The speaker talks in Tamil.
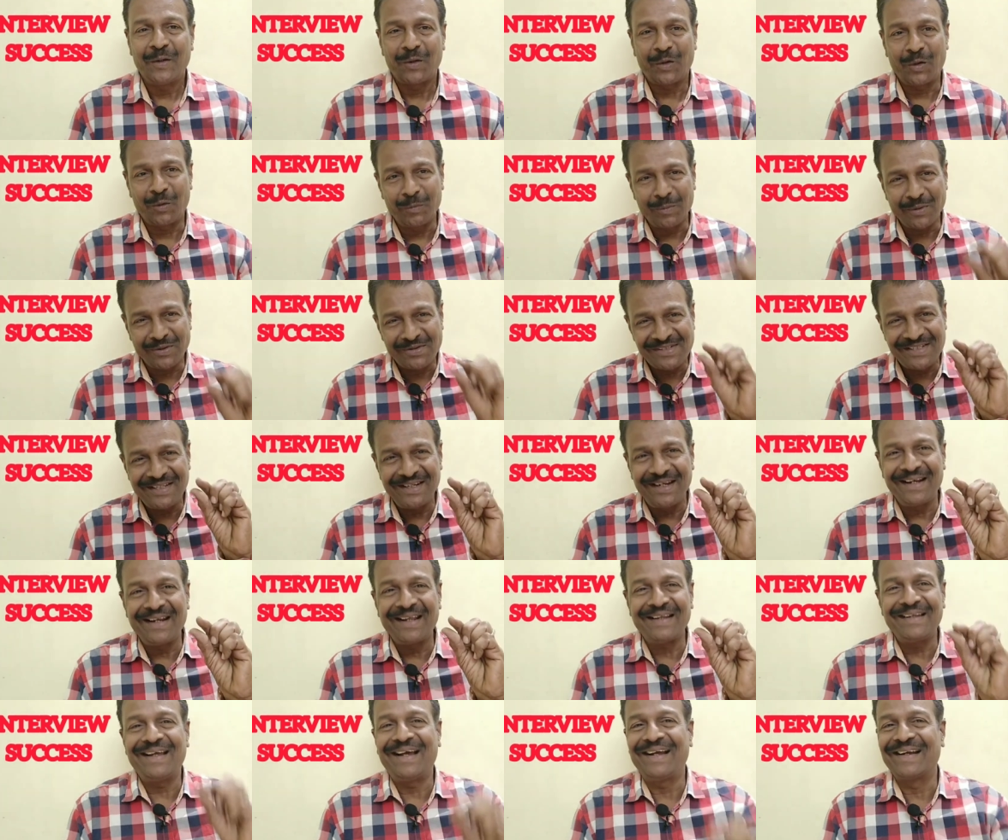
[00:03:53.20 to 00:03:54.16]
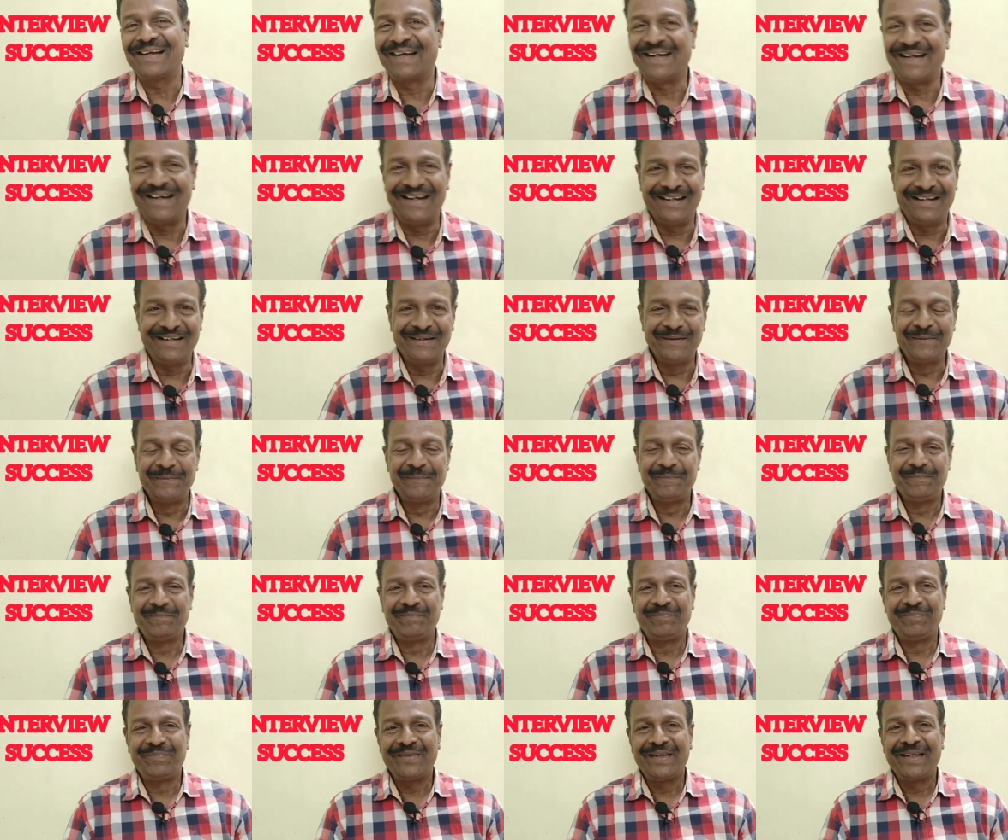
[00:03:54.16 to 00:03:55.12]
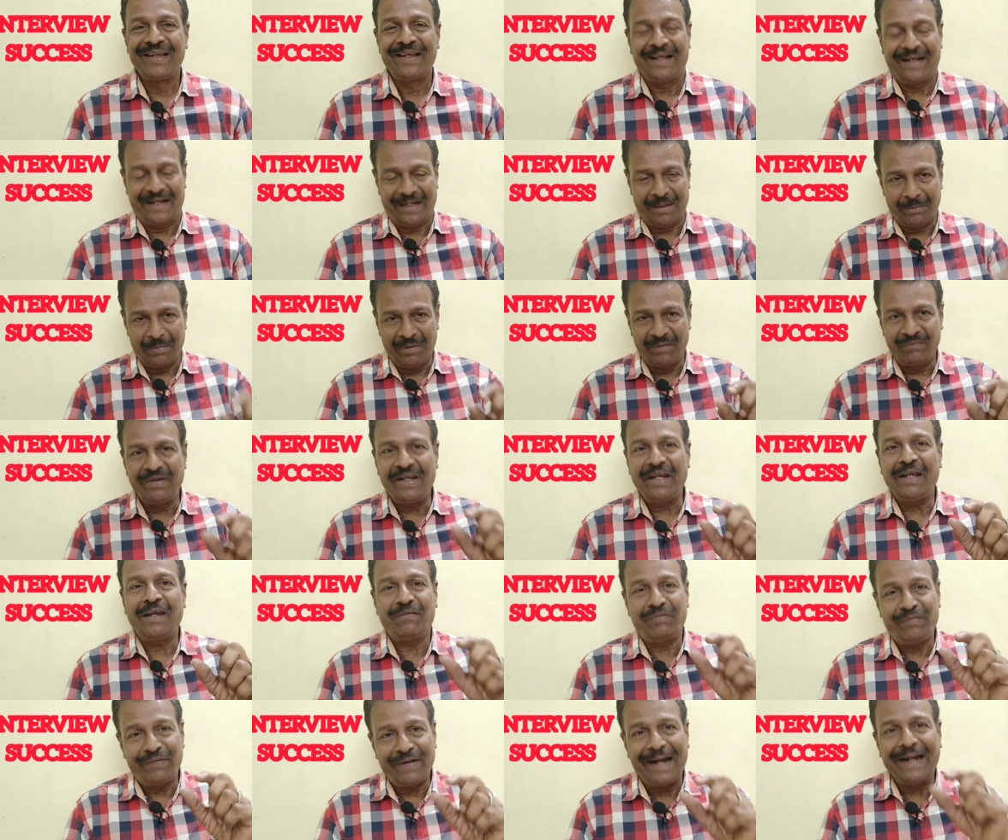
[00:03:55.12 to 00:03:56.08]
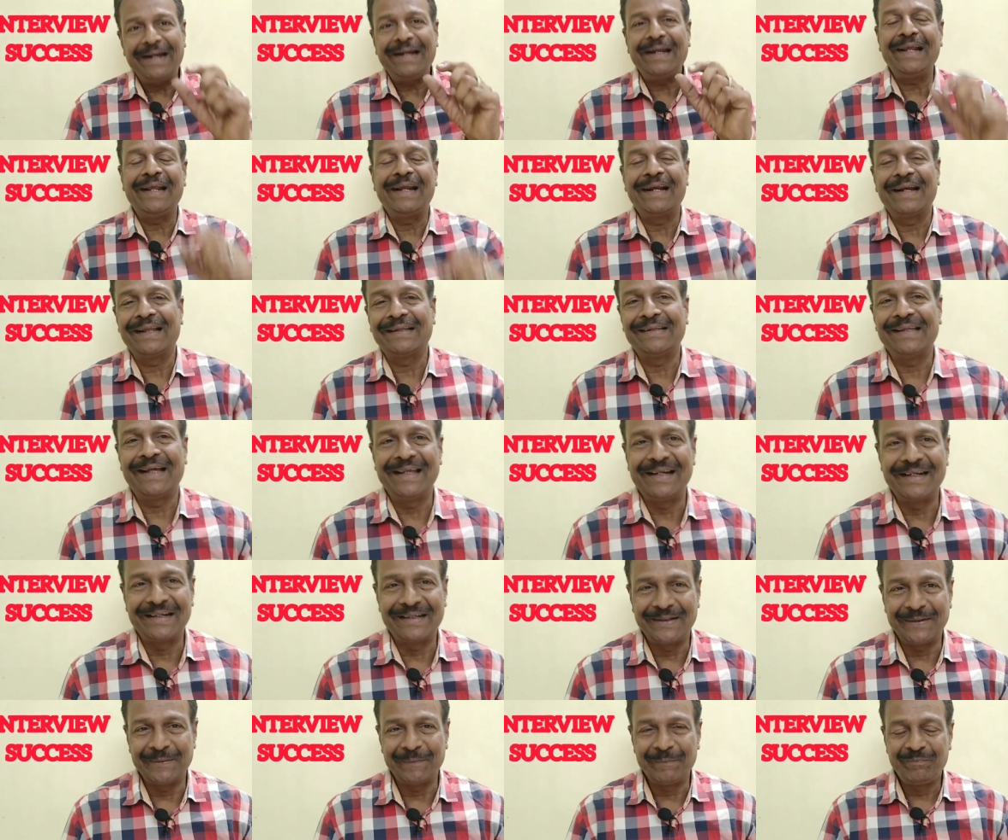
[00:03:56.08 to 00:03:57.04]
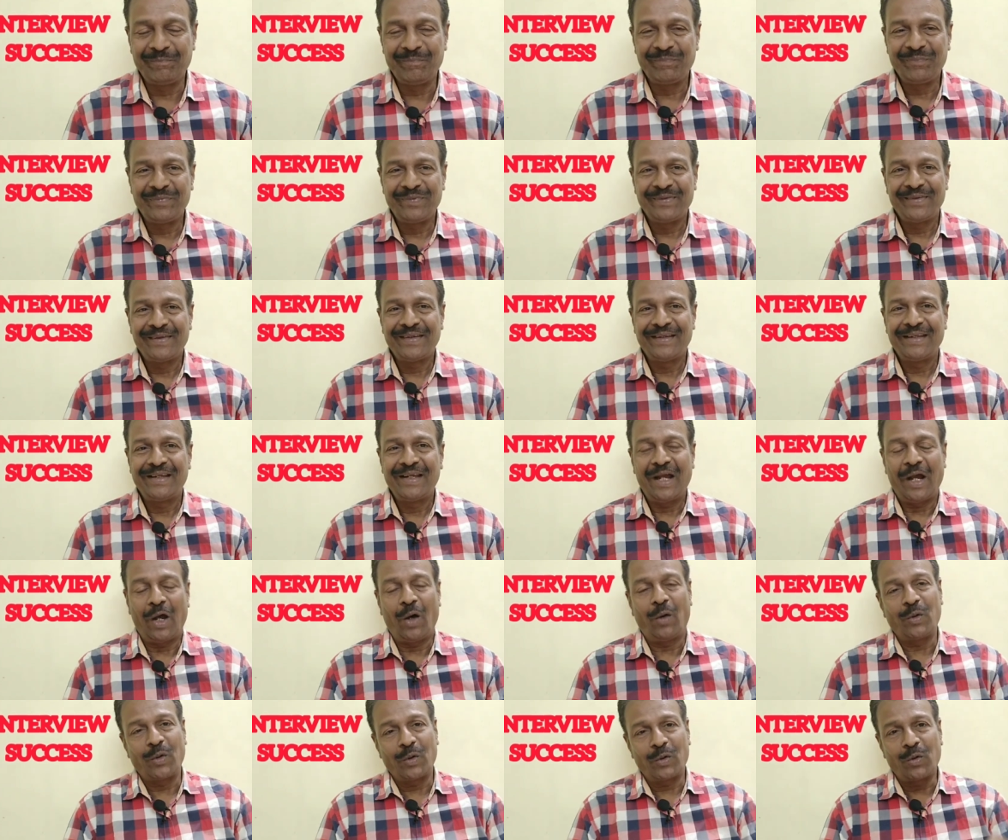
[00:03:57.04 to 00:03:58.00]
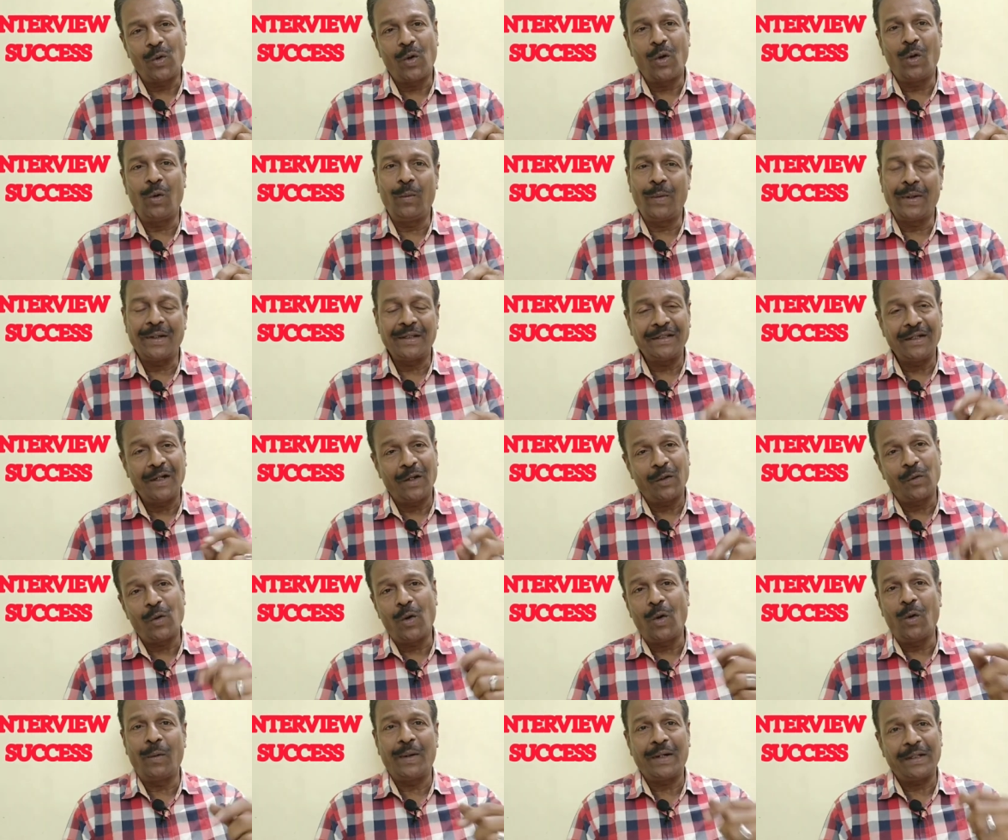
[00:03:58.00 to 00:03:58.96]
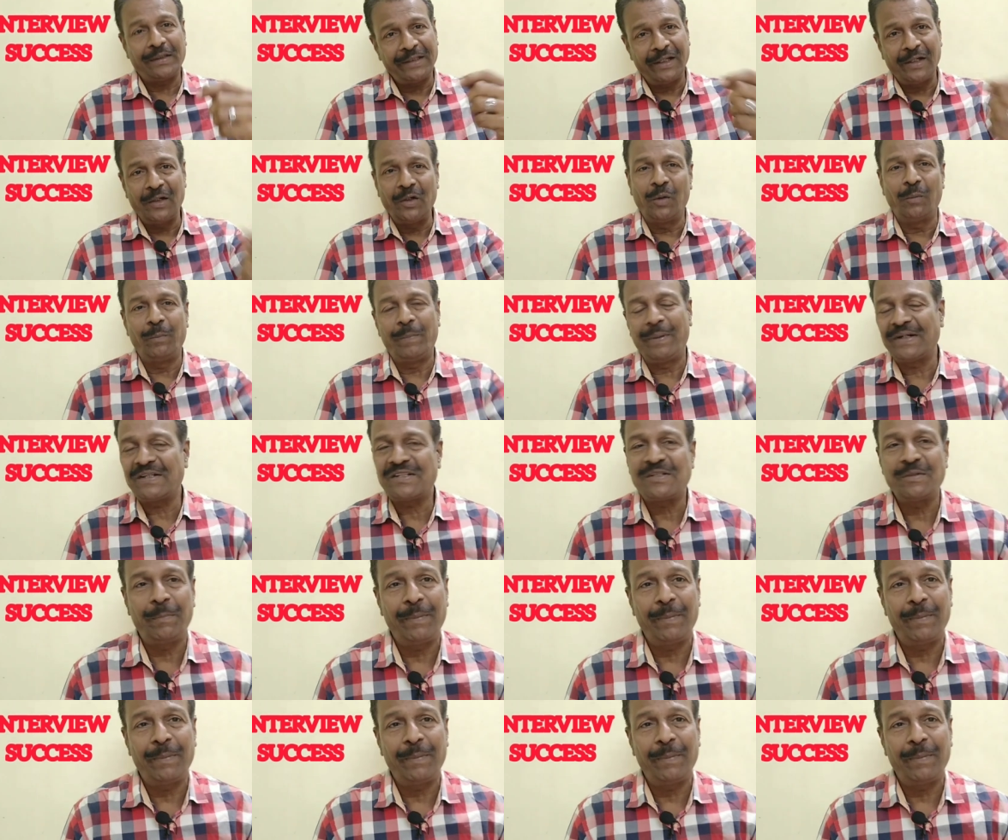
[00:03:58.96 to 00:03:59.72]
ரொம்ப சின்னதாக ஆக்கிடலாம் நம்ம வே ஆஃப் ஹேண்ட்லிங்கில் தான் இருக்குது அவர் கோவம் வருதுன்னா கோவரத்தை இன்னும் பெருசு